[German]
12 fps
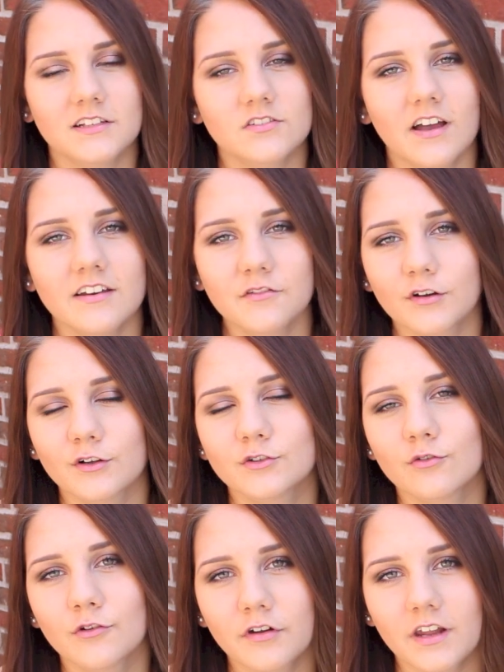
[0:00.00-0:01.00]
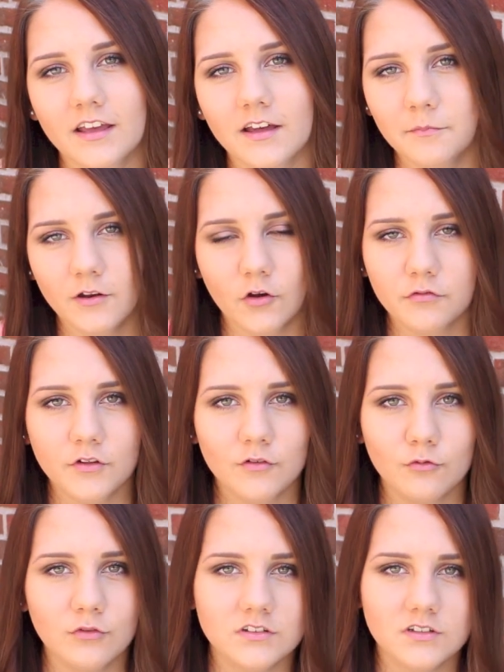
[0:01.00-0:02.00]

Also eine Woche schulfrei hat man oft genug.